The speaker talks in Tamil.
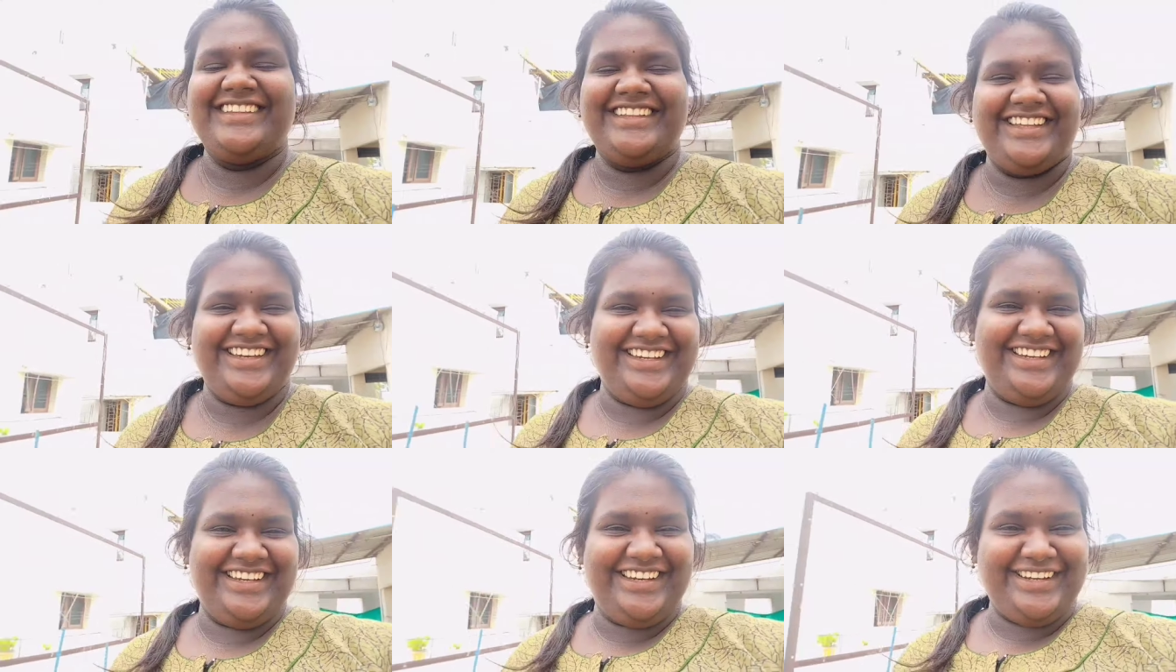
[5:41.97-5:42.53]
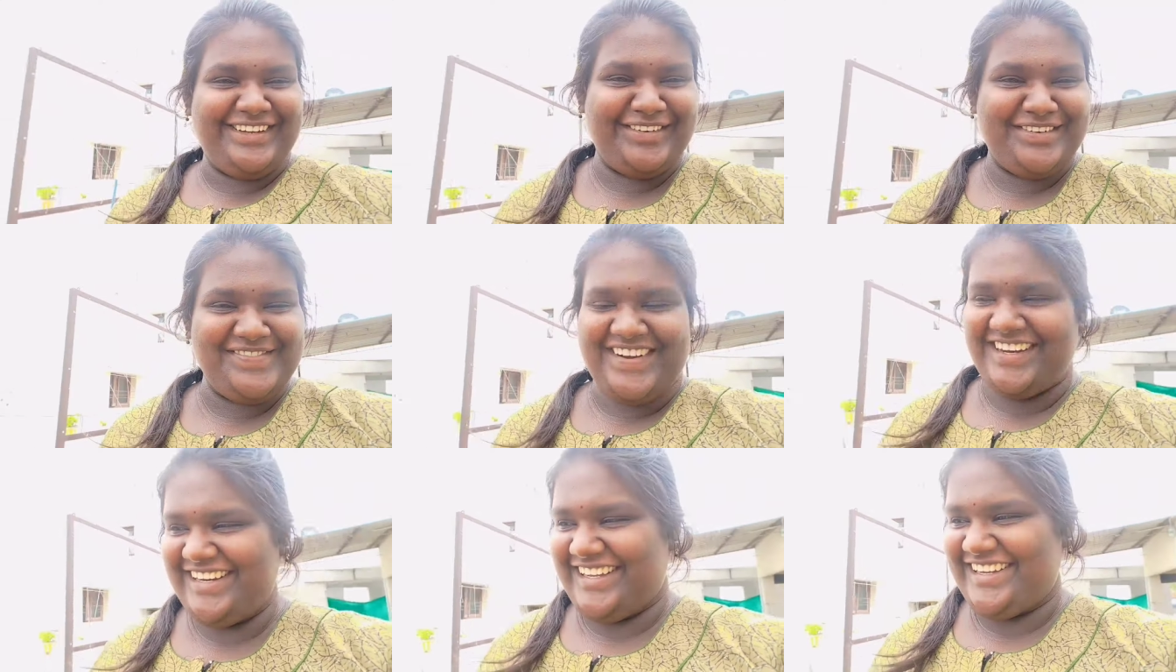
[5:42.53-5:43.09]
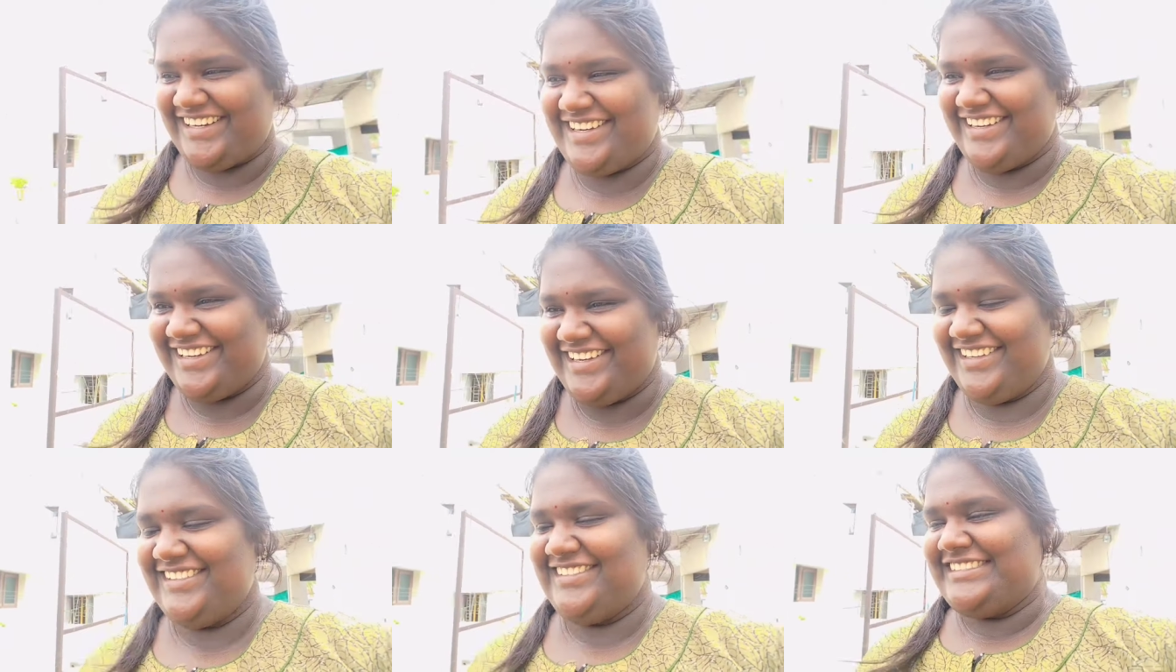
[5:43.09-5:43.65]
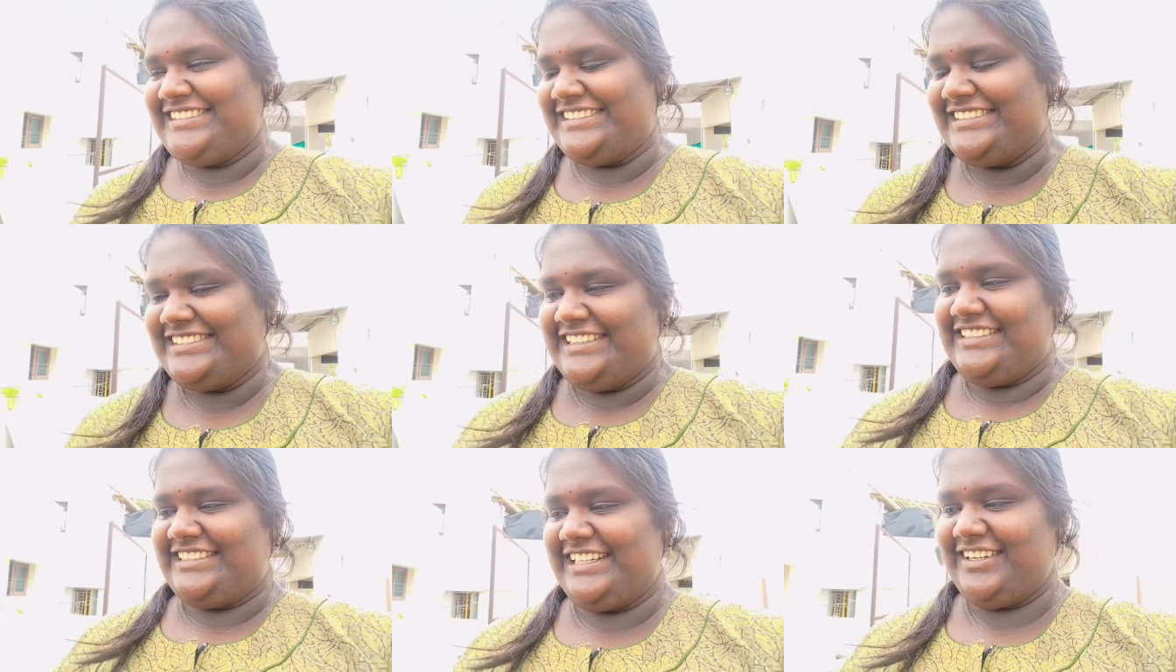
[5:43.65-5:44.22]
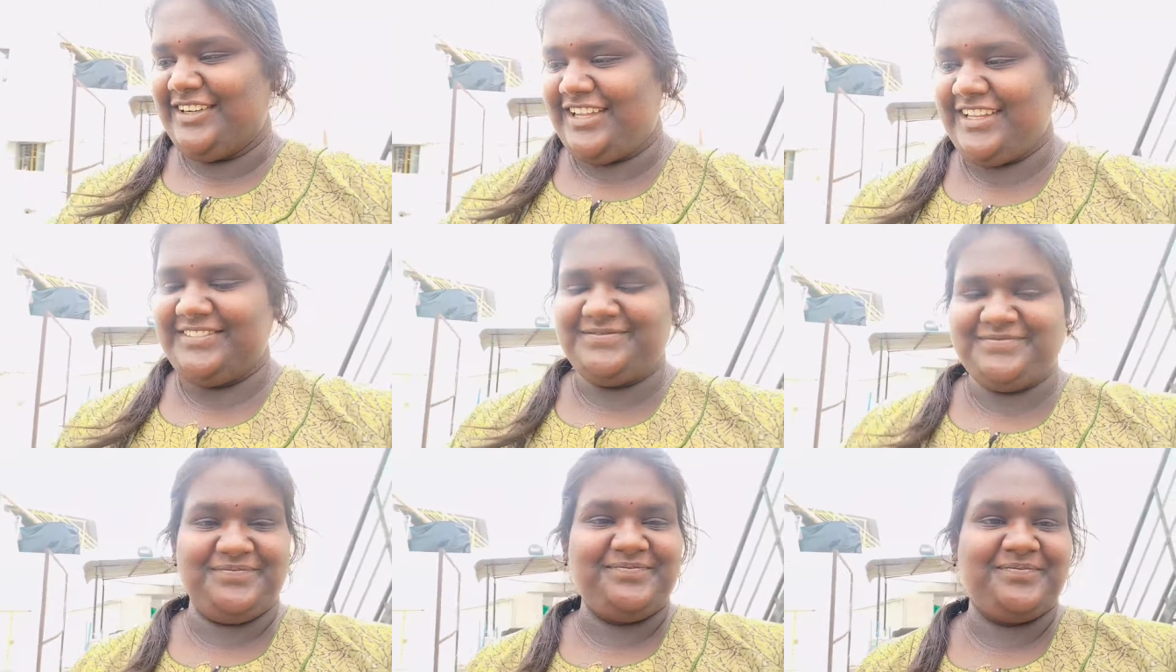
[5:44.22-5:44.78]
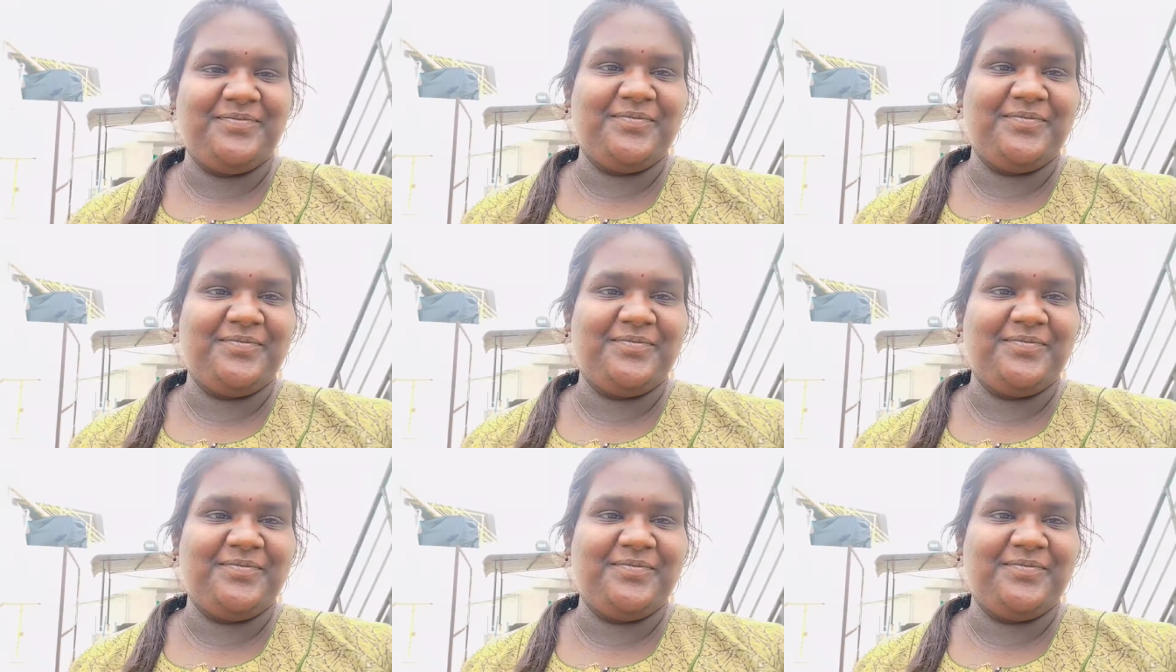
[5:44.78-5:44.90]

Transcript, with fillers: தெரியல எனக்கு ஒரு மாதிரியாக இருக்குது சரி ஓகே ம்